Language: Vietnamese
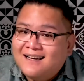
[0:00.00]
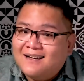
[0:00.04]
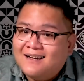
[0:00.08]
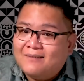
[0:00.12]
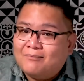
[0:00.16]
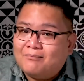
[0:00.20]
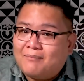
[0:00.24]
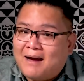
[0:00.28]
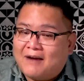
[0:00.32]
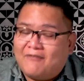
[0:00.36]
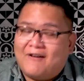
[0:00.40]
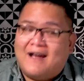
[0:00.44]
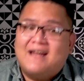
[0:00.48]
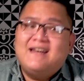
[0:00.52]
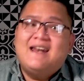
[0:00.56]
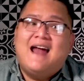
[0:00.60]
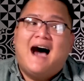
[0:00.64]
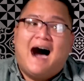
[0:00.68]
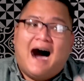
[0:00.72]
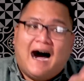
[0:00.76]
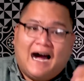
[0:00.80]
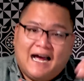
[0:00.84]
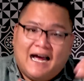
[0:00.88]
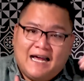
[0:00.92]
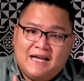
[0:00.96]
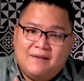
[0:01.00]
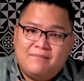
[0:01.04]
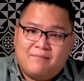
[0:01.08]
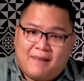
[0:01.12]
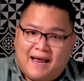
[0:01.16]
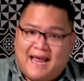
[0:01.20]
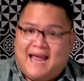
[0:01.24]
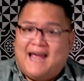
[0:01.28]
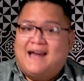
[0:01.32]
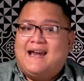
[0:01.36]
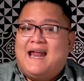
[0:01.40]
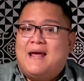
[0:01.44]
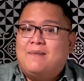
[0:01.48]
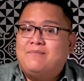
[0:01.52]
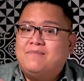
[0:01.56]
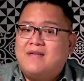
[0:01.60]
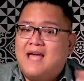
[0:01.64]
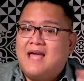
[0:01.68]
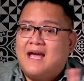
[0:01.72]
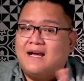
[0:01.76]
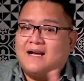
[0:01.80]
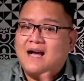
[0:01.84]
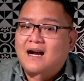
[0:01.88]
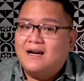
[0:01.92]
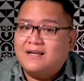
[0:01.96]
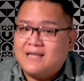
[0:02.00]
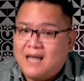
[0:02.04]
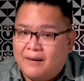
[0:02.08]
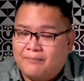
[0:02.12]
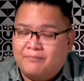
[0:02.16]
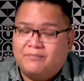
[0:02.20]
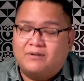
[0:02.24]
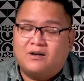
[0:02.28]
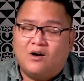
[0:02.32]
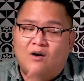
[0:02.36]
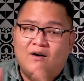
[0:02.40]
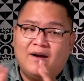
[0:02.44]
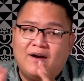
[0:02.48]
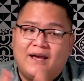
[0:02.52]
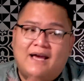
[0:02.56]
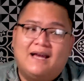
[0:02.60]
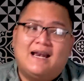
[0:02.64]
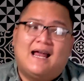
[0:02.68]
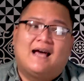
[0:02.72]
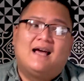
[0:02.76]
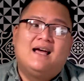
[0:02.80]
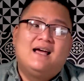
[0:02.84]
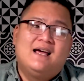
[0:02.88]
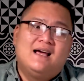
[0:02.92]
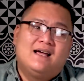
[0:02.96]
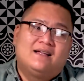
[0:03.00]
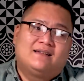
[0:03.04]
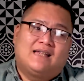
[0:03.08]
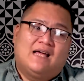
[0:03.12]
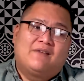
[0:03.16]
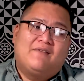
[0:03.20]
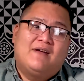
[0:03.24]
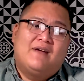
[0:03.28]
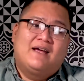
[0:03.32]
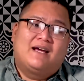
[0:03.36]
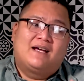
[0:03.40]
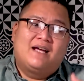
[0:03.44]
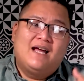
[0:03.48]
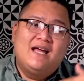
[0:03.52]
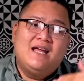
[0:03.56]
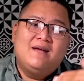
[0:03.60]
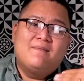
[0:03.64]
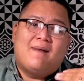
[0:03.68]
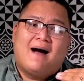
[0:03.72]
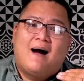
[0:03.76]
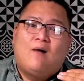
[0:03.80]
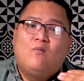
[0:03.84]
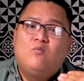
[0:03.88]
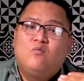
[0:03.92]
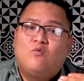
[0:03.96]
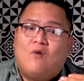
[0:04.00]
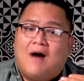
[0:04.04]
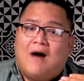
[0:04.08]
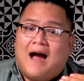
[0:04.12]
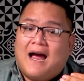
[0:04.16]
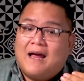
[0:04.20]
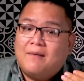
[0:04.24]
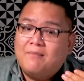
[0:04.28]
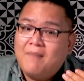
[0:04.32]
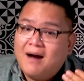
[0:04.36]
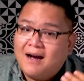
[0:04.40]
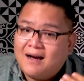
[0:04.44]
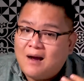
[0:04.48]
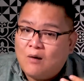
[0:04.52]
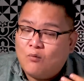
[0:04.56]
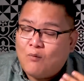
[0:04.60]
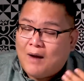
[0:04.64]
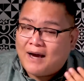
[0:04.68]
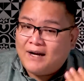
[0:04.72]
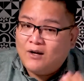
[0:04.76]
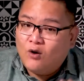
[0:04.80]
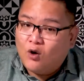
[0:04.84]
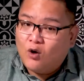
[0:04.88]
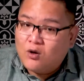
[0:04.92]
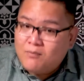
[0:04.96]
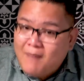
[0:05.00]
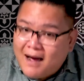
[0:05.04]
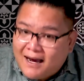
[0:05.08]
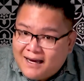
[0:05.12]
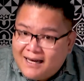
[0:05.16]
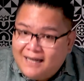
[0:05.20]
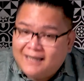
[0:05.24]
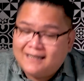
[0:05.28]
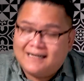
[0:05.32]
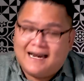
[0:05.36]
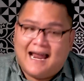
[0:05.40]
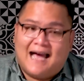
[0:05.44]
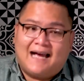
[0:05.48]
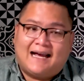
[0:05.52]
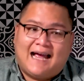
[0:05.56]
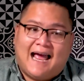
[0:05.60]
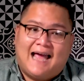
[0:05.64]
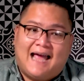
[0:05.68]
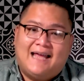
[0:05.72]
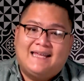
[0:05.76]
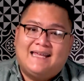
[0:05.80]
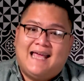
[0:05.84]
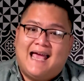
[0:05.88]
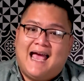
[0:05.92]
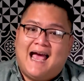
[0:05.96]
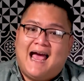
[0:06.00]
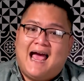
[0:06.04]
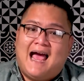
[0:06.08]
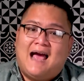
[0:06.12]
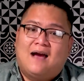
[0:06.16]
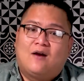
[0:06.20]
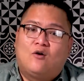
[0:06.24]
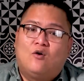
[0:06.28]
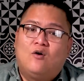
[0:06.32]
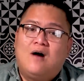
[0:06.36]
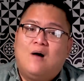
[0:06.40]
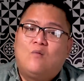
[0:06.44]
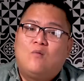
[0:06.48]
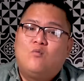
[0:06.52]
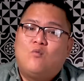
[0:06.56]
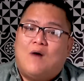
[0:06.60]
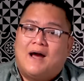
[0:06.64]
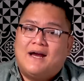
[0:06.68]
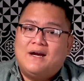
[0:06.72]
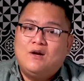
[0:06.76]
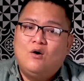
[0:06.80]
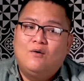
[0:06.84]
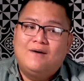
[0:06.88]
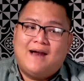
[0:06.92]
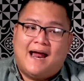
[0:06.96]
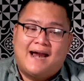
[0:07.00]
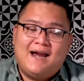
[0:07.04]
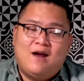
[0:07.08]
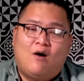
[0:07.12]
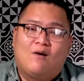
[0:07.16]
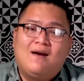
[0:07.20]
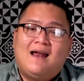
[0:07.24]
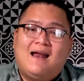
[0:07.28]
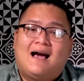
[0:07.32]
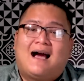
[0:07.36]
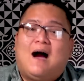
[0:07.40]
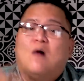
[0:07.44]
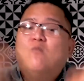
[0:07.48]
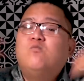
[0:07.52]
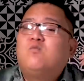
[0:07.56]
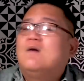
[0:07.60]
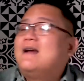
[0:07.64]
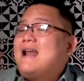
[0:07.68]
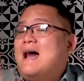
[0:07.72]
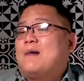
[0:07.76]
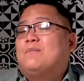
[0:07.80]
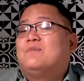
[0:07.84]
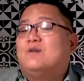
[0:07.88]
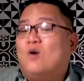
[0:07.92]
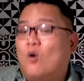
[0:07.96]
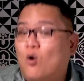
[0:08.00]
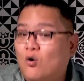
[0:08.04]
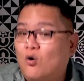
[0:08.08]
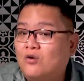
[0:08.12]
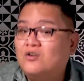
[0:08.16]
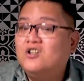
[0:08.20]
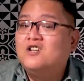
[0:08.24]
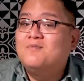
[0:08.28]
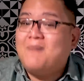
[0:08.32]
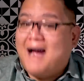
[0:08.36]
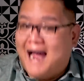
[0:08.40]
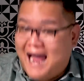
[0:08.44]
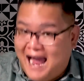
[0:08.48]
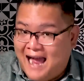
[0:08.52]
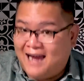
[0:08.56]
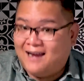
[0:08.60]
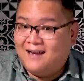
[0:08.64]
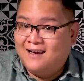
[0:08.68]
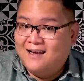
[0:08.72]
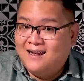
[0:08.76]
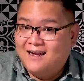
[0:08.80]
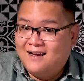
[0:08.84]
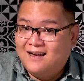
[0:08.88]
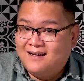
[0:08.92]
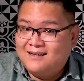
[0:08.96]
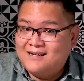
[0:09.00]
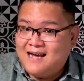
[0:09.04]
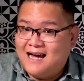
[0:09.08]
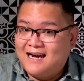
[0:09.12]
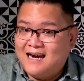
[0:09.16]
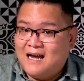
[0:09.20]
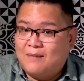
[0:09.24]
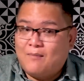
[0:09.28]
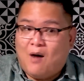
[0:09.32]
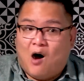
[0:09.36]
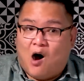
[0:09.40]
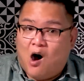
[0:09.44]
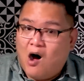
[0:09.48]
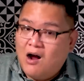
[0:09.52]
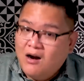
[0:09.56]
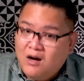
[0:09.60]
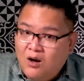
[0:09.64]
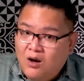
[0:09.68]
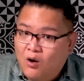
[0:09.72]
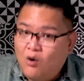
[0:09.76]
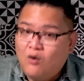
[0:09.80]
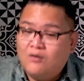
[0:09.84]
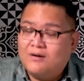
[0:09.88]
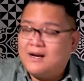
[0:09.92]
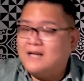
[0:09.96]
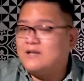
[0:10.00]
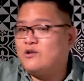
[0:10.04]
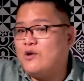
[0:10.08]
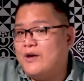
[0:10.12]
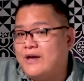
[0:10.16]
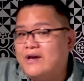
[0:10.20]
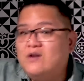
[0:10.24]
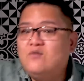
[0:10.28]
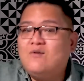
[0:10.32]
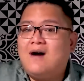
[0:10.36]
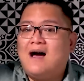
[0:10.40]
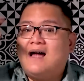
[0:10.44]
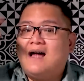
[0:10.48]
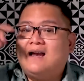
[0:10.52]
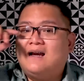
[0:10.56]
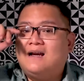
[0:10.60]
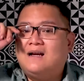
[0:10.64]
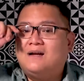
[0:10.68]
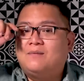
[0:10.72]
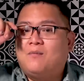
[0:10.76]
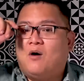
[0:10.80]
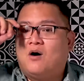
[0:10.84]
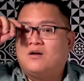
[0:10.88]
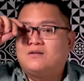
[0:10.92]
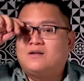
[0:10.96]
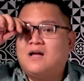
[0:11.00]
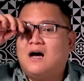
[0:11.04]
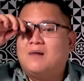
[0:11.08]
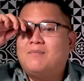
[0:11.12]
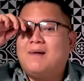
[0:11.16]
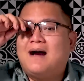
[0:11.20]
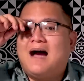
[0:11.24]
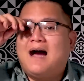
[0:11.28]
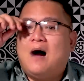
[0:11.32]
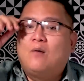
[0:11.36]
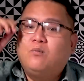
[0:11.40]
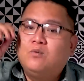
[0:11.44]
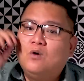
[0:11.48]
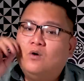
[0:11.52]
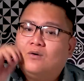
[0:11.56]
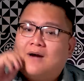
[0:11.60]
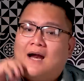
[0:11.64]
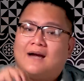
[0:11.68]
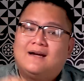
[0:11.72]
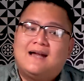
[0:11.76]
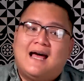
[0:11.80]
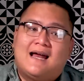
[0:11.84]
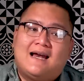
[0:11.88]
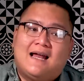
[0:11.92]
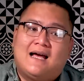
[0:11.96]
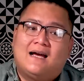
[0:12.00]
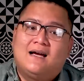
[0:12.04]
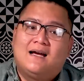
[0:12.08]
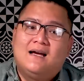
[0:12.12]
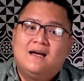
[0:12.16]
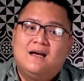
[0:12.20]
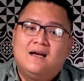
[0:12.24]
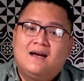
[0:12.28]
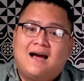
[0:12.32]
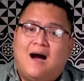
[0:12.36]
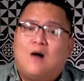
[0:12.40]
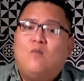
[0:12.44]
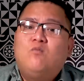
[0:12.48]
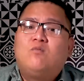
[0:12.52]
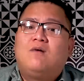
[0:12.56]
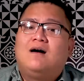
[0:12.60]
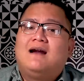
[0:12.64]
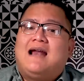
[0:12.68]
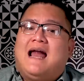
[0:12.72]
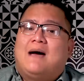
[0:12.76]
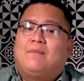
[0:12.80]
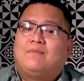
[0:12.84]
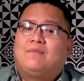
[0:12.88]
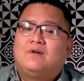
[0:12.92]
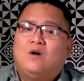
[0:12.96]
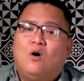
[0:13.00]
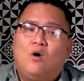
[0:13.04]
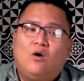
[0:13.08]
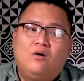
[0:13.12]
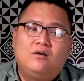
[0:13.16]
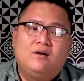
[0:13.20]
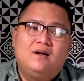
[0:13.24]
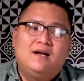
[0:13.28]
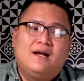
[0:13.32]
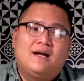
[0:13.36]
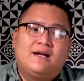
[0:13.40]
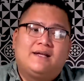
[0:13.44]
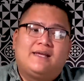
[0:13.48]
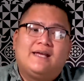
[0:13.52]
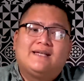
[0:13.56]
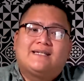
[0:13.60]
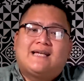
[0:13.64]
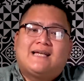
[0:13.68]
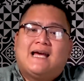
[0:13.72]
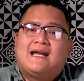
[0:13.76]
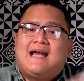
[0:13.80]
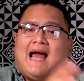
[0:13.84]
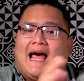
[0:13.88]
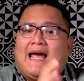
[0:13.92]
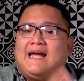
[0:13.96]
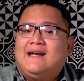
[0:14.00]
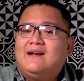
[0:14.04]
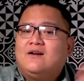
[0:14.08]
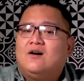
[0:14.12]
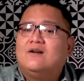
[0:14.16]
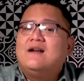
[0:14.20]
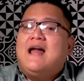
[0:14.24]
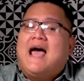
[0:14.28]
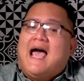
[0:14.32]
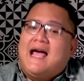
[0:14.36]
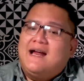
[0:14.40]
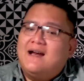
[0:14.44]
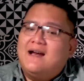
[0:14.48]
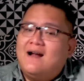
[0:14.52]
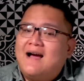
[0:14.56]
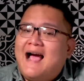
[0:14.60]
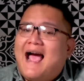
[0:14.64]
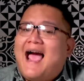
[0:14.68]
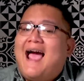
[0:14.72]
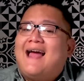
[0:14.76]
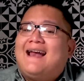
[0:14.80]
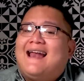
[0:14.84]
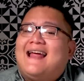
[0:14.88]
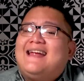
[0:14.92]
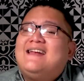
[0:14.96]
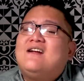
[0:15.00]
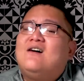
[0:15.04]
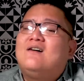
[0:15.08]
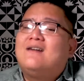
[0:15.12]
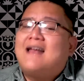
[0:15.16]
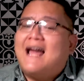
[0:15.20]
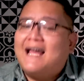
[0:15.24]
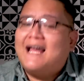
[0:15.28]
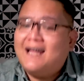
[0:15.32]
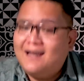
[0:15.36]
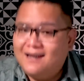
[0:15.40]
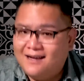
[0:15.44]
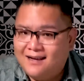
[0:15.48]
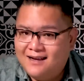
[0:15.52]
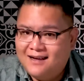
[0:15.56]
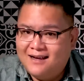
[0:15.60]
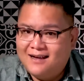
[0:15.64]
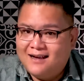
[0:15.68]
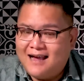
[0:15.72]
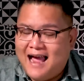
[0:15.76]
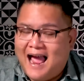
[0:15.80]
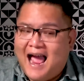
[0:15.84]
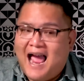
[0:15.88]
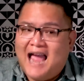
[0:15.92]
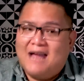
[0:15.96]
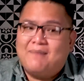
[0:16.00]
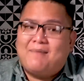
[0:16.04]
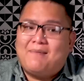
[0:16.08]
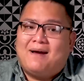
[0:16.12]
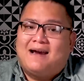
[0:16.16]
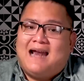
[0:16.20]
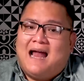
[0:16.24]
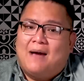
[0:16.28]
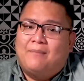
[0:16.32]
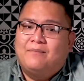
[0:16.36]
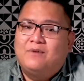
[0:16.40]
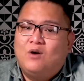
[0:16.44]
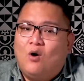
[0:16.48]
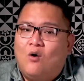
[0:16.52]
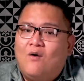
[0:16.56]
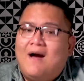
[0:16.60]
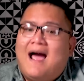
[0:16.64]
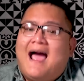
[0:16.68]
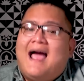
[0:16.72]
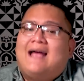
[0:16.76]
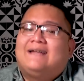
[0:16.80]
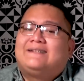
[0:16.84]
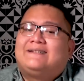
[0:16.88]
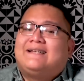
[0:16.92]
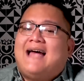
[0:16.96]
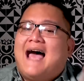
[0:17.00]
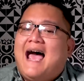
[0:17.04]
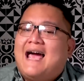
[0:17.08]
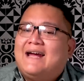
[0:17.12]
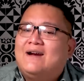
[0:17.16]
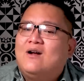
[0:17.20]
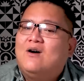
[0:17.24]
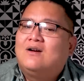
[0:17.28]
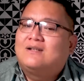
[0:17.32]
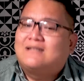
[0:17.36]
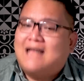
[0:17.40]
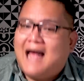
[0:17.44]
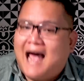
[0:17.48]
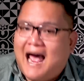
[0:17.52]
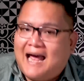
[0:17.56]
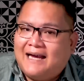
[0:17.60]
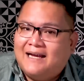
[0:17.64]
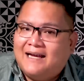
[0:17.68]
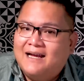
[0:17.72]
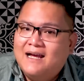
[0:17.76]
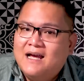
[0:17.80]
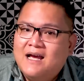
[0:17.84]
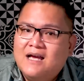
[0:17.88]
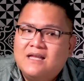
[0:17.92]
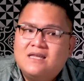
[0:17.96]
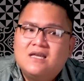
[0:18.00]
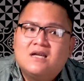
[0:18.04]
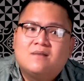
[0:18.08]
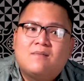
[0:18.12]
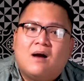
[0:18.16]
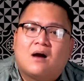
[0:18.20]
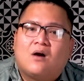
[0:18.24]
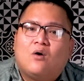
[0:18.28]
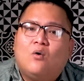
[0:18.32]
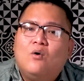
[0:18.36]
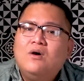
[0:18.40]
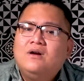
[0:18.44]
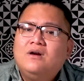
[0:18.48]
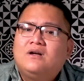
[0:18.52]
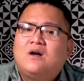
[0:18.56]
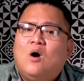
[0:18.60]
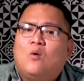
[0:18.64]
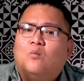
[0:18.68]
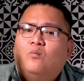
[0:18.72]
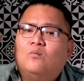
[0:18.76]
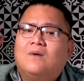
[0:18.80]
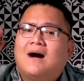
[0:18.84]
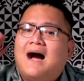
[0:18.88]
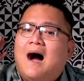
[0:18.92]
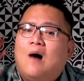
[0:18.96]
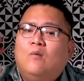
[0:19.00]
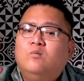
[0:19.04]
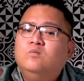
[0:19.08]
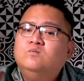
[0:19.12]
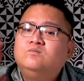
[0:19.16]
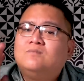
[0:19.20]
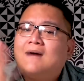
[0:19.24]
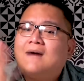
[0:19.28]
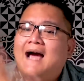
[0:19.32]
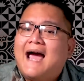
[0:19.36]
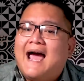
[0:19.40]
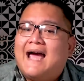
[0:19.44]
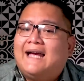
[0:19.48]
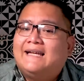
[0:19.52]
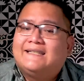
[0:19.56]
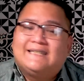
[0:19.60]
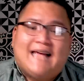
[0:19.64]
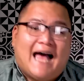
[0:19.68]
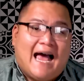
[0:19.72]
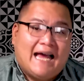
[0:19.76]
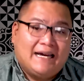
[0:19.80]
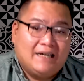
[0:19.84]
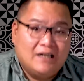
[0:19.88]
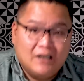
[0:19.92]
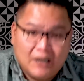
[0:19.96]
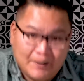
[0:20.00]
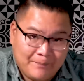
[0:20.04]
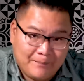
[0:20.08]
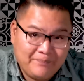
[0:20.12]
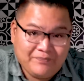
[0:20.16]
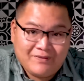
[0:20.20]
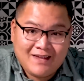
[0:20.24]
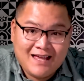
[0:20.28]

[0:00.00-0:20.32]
mà phải đợi mẹ đem về cất giùm có nghĩa là tại vì khi mà ông ngoại mất ông ngoại nuôi mất á là cả nhà của ông ngoại nuôi đã nói là không có làm ruộng nữa mà đó là bỏ luôn là chuyển qua mò tôm bắt ốc luôn thành ra là không có làm ruộng nữa chiếc xe đẩy thôi để đó ai lấy đâu lấy ai mà làm ruộng ai xài đó là xài nhưng mà cuối cùng không ai xài được